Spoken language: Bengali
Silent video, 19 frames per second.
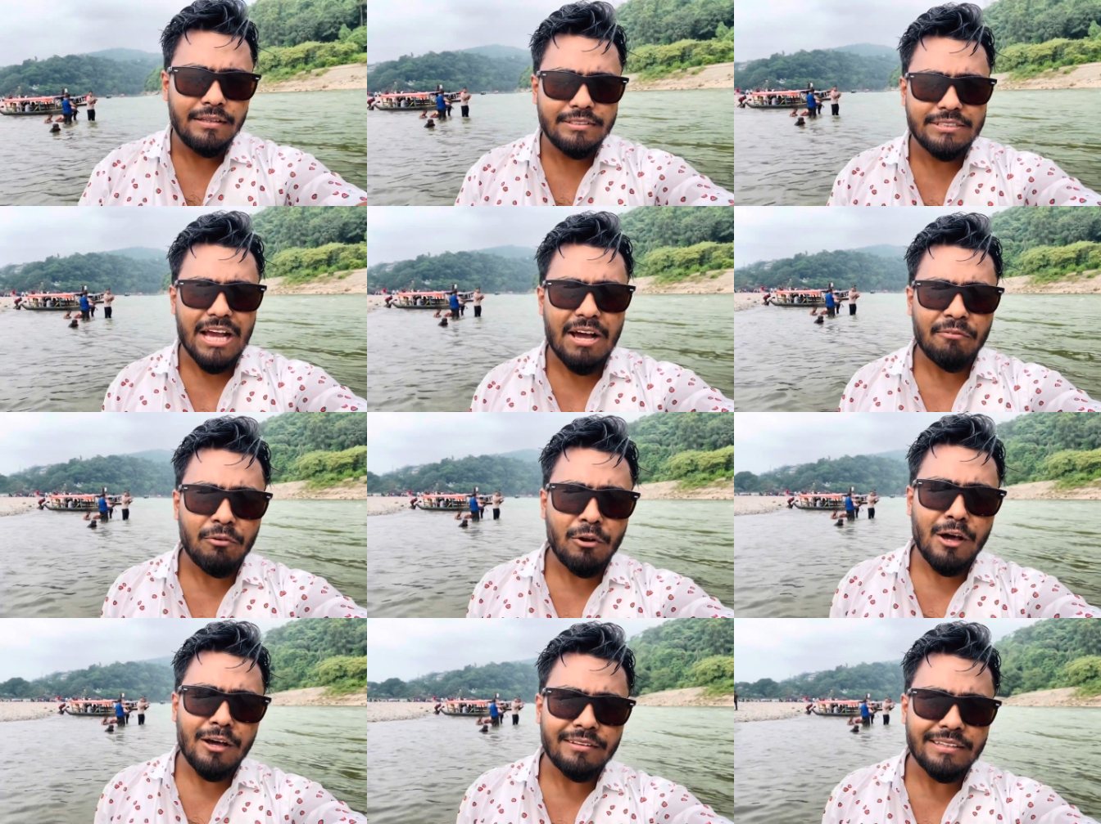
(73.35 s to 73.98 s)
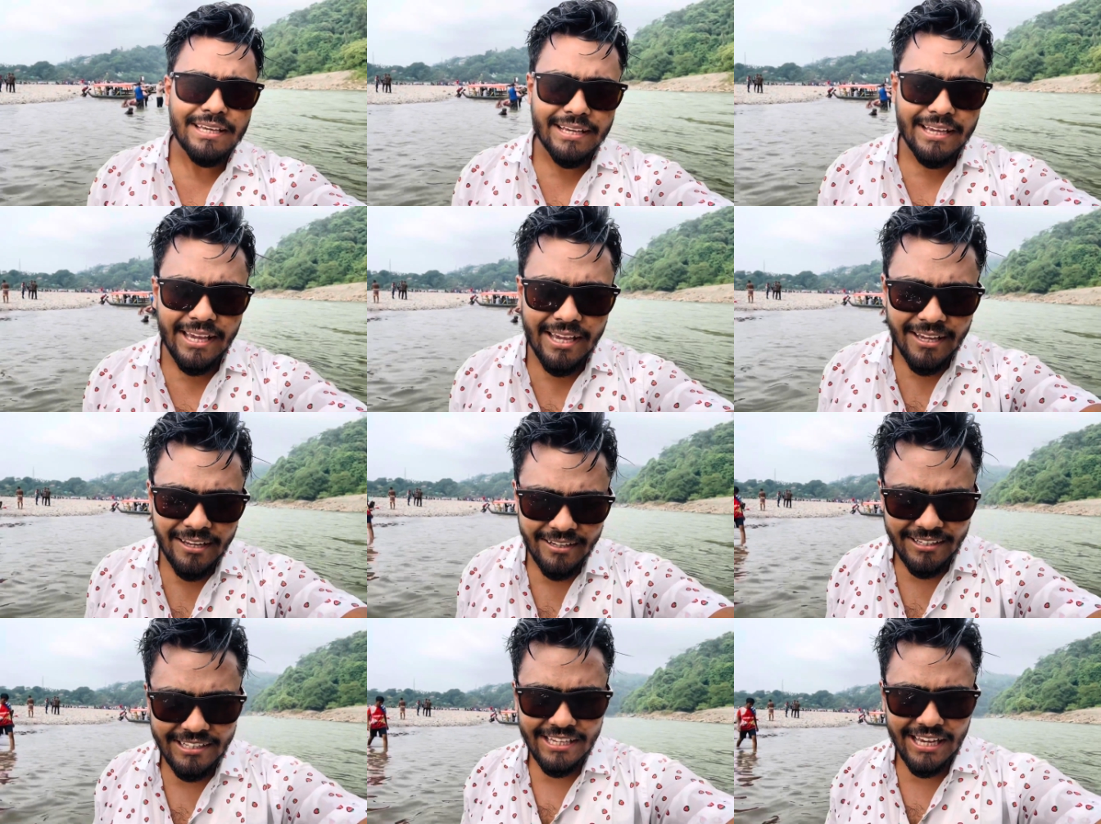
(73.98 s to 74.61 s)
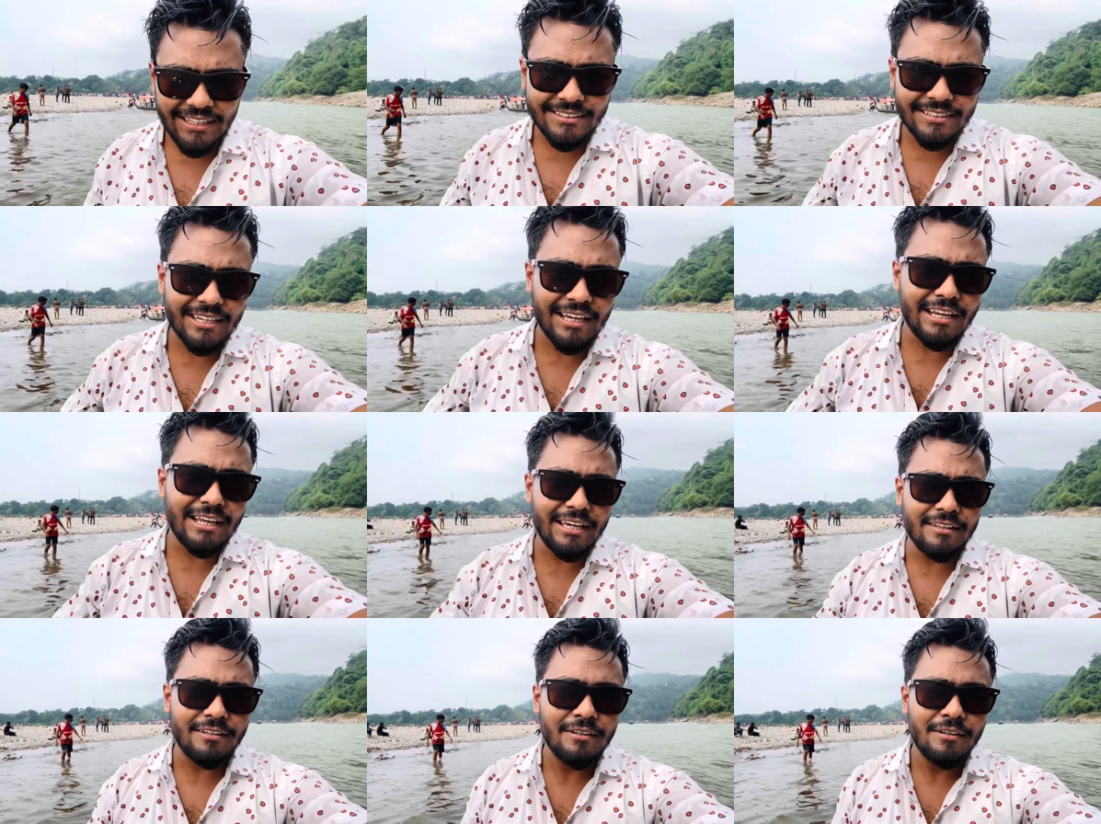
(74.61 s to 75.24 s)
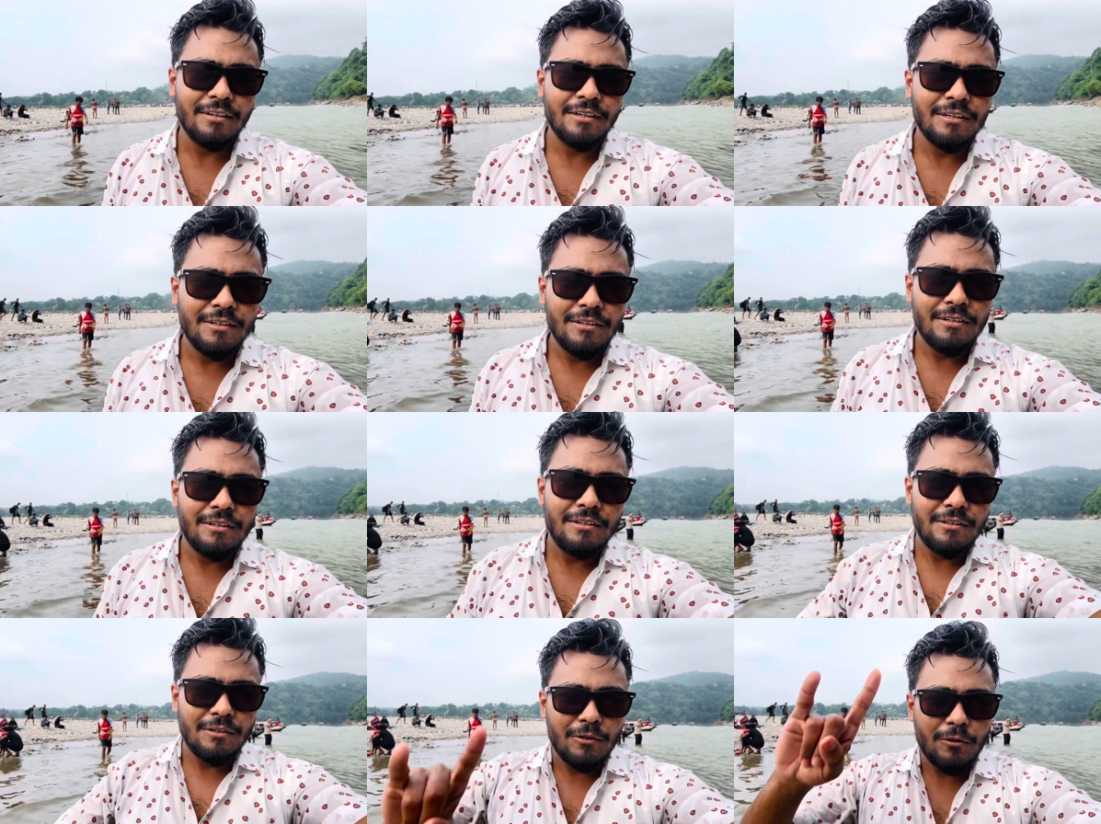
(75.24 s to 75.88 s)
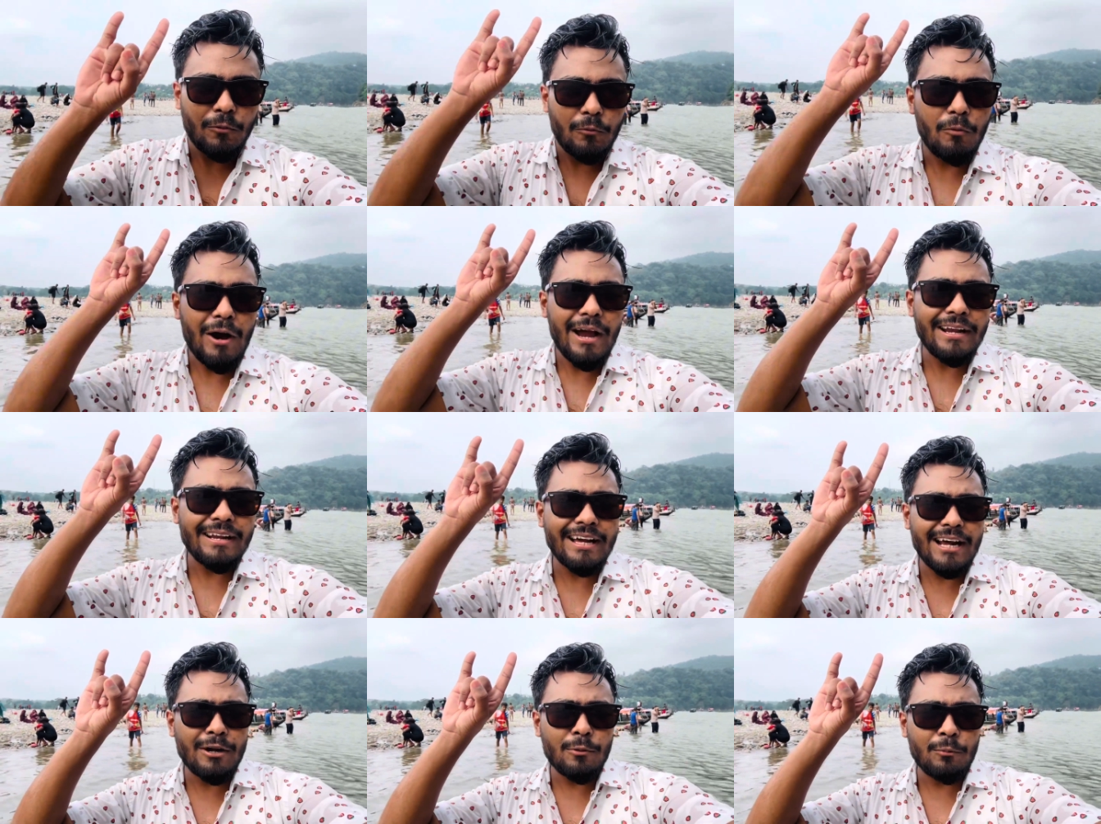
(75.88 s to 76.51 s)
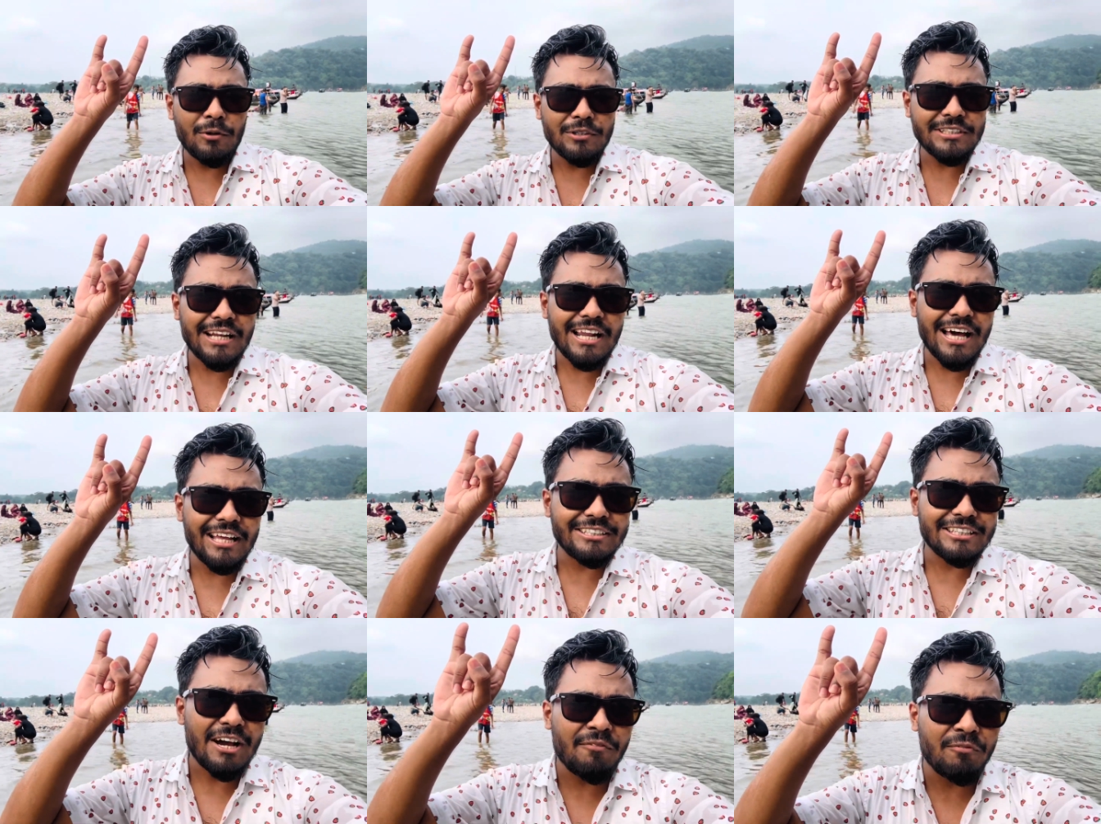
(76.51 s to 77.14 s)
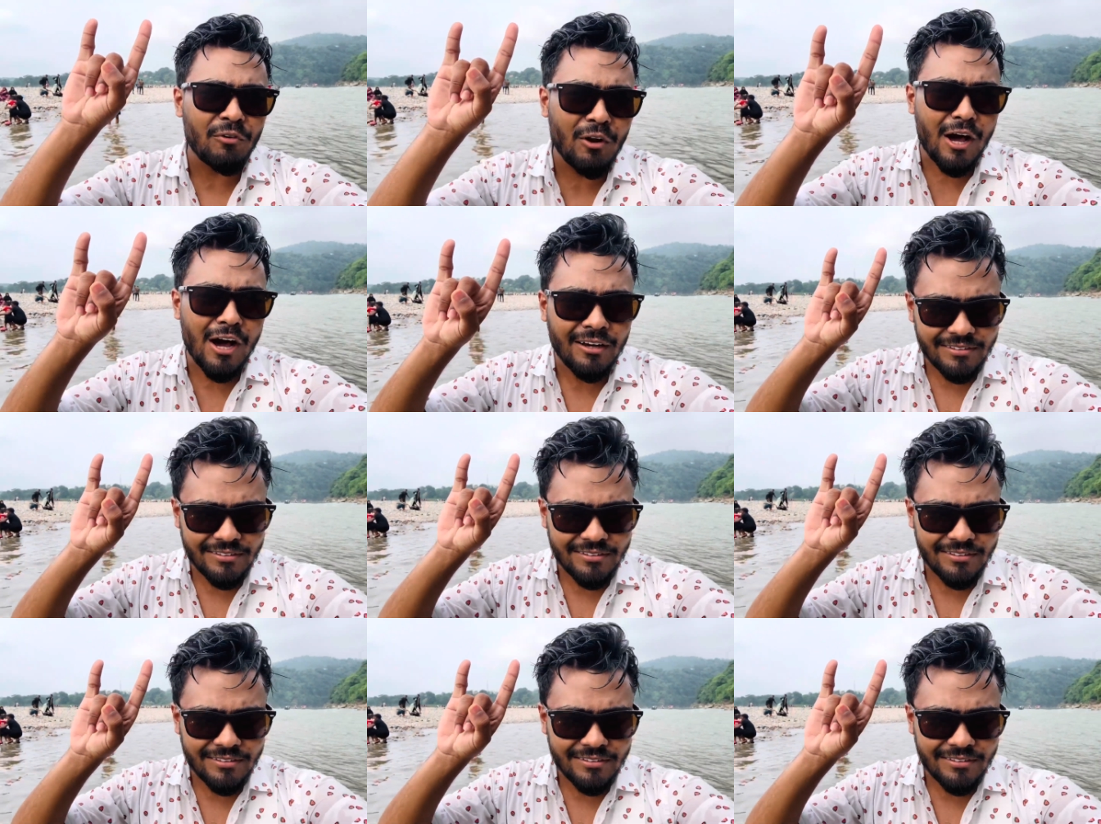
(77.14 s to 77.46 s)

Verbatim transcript: জাফলং থেকে নিয়াজখালীর ওয়াইনগার্ড উপজেলা জাফলং